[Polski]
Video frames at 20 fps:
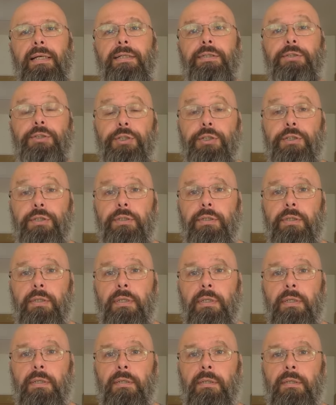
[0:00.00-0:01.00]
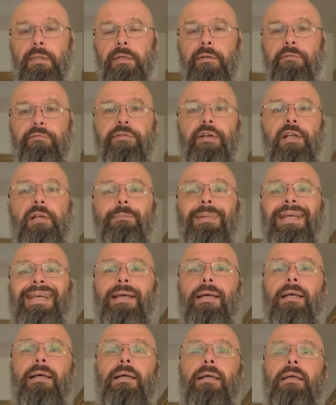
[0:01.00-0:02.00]
Dziś
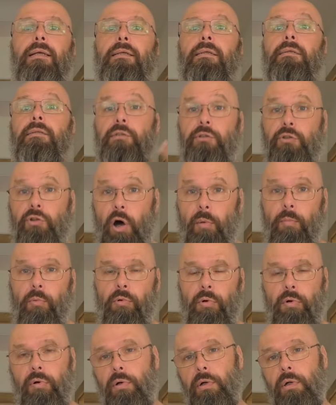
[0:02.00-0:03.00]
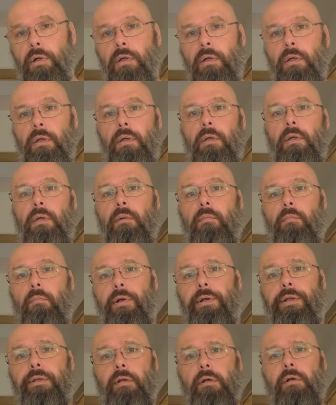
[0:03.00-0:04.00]
filmik z domu,
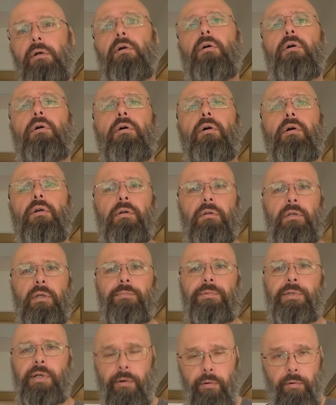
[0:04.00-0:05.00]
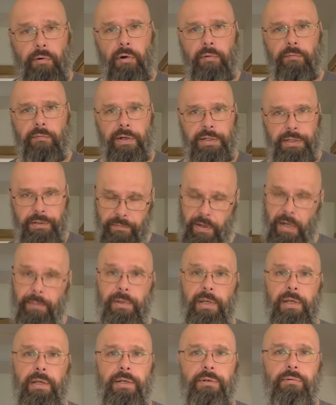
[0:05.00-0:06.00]
bo nie tylko ogrodem, działką,
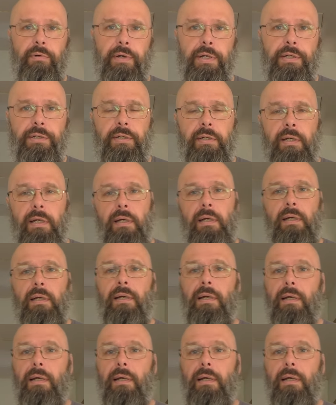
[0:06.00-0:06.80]
warzywami człowiek żyje,